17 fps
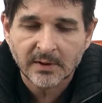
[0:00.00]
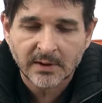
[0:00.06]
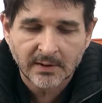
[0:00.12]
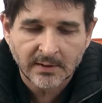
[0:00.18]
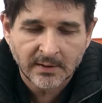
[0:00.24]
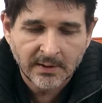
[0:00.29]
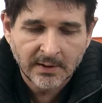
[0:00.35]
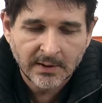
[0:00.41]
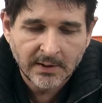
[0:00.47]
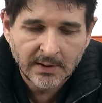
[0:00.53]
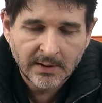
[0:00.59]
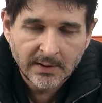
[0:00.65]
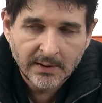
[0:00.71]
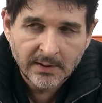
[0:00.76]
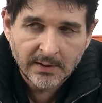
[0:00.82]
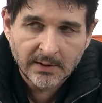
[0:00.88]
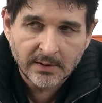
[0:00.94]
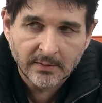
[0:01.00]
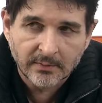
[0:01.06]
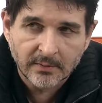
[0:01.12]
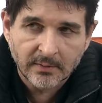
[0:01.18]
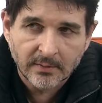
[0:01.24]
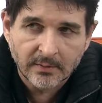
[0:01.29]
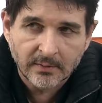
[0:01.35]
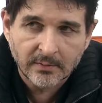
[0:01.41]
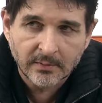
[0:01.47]
Et,
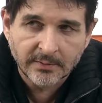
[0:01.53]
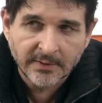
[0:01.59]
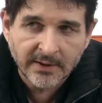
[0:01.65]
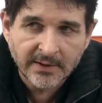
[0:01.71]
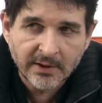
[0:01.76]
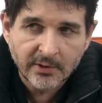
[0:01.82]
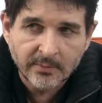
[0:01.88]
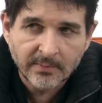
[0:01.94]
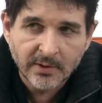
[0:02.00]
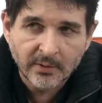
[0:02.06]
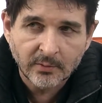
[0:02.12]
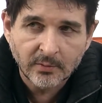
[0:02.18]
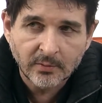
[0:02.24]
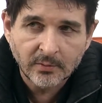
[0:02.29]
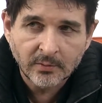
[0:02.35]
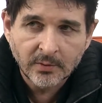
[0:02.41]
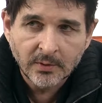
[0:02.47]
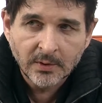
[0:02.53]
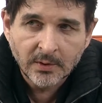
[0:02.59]
le, dernier numéro